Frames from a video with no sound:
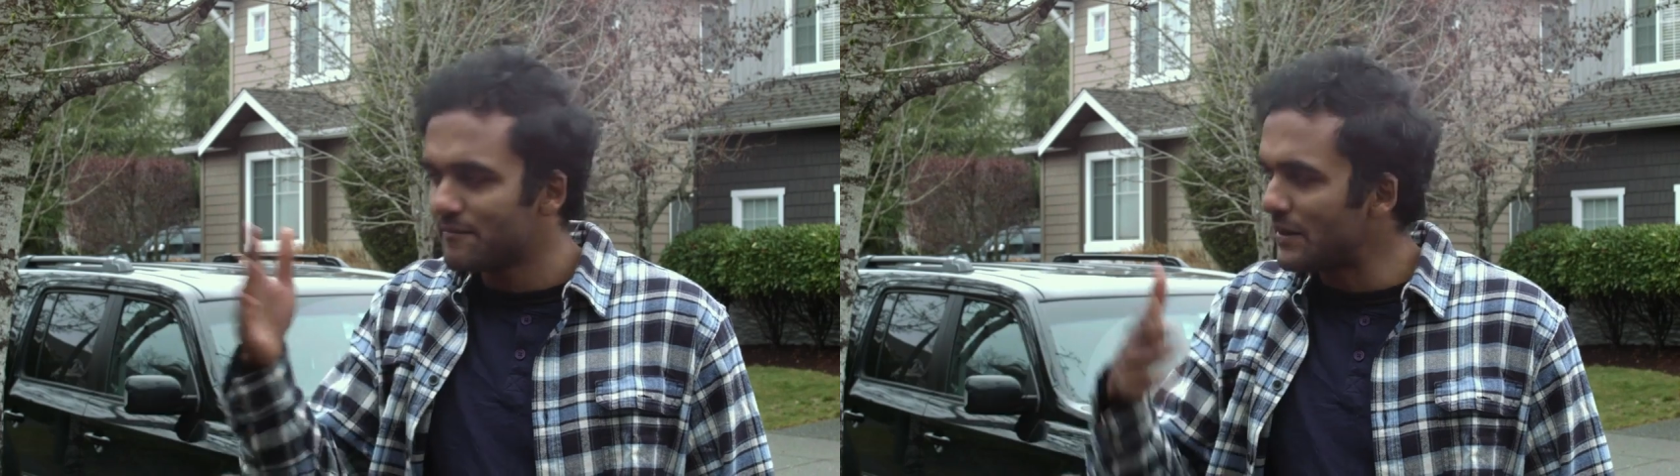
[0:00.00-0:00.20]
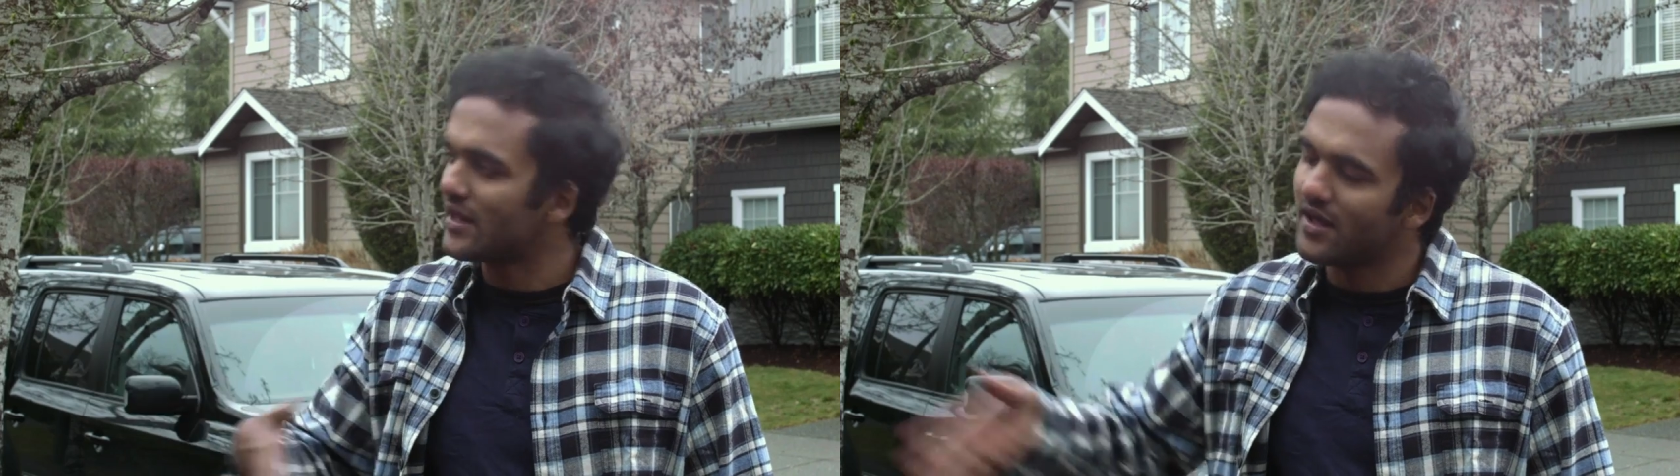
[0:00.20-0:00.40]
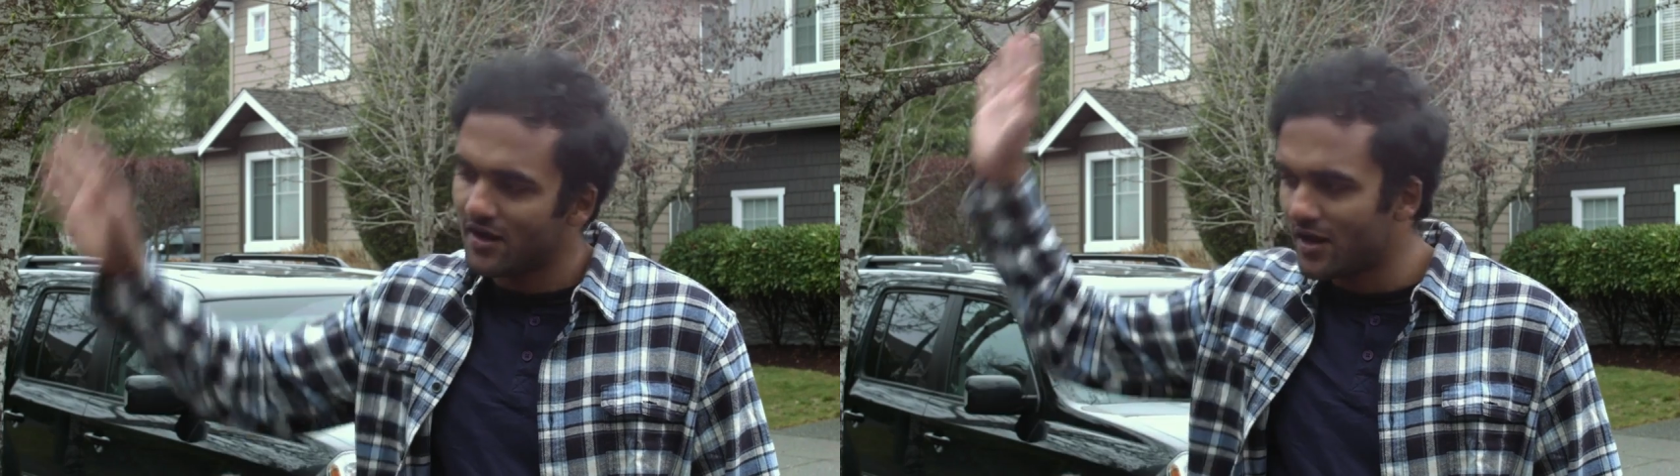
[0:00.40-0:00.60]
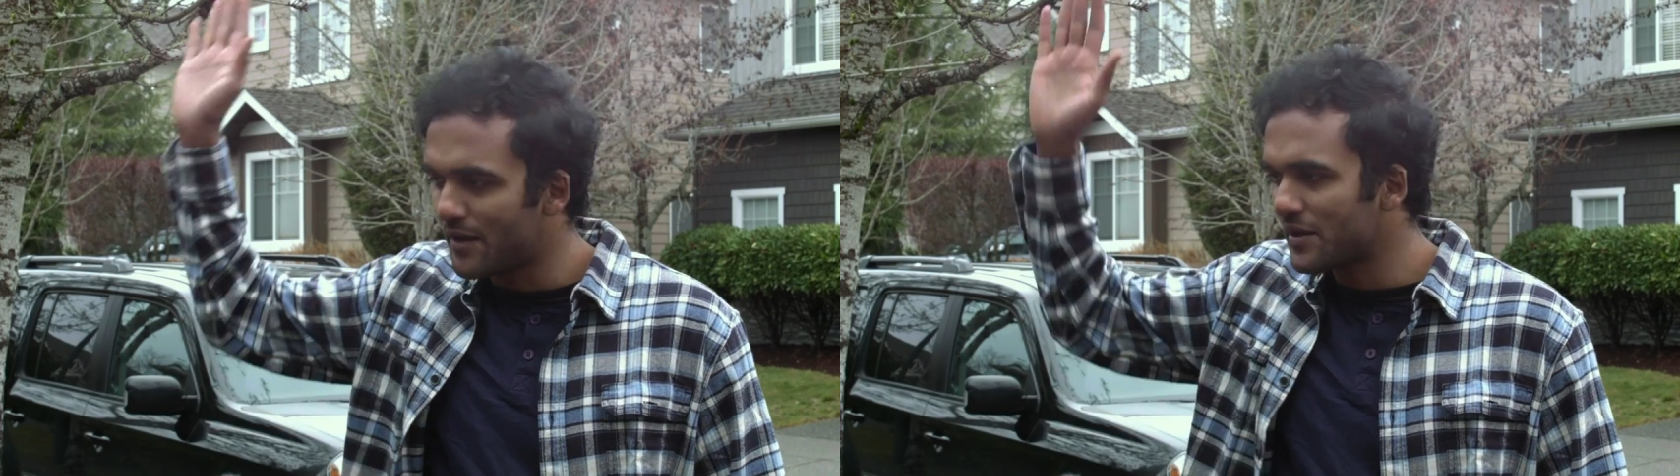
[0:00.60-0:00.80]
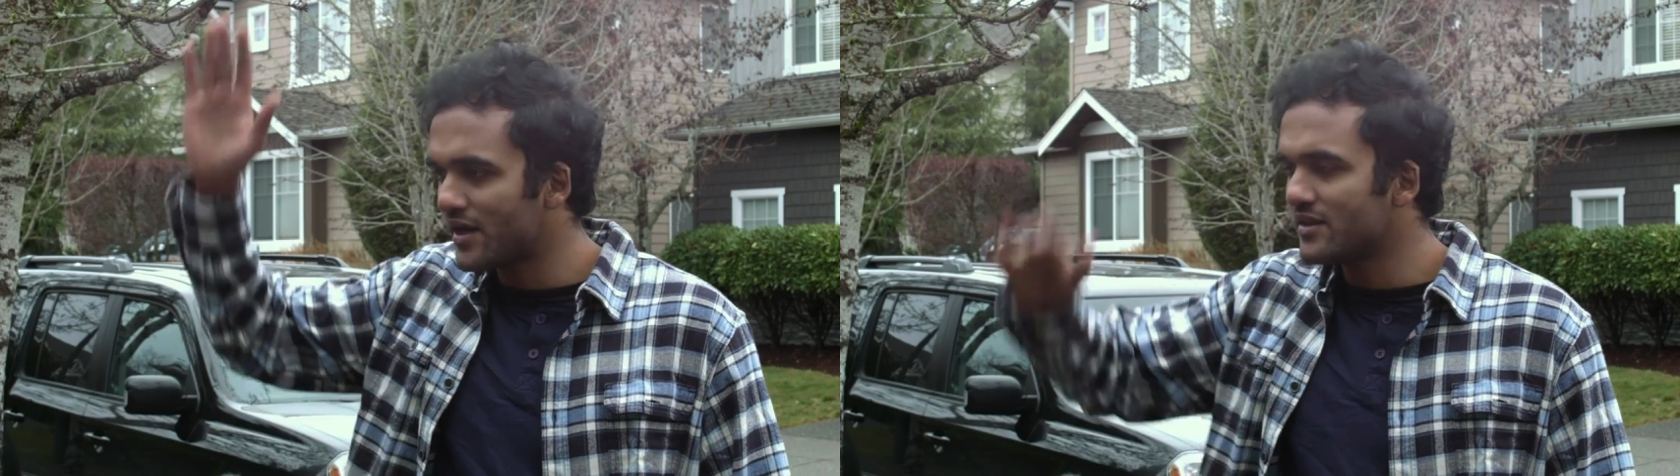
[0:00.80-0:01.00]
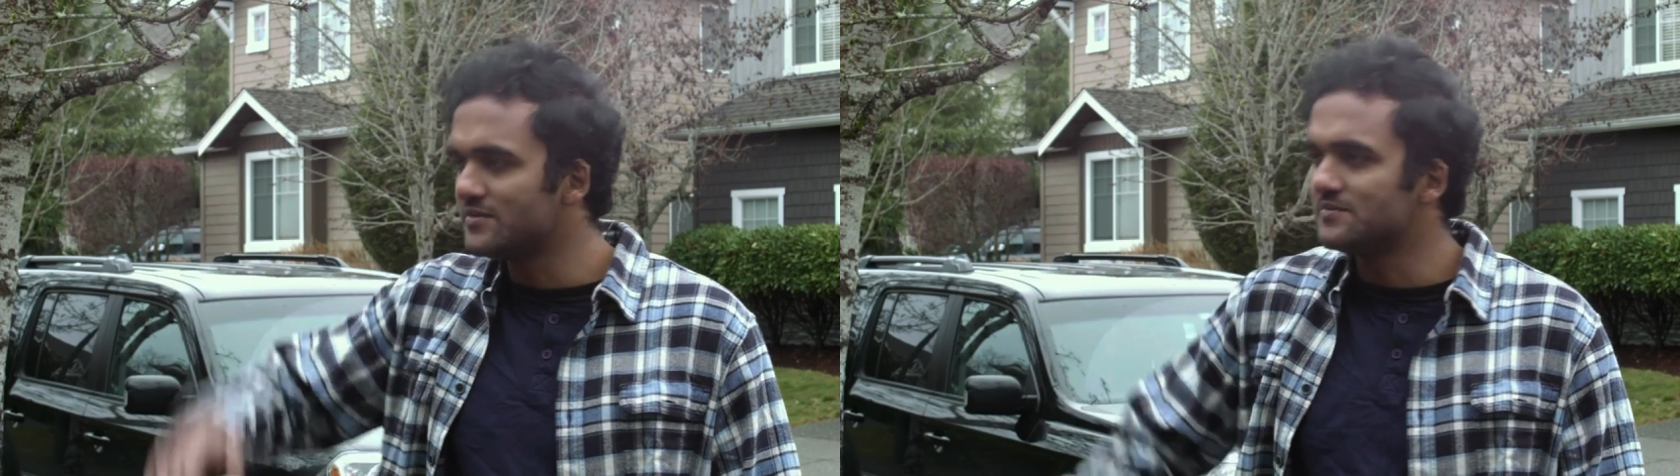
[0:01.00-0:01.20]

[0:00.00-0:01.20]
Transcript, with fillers: పద లోపలికి వెళ్దాం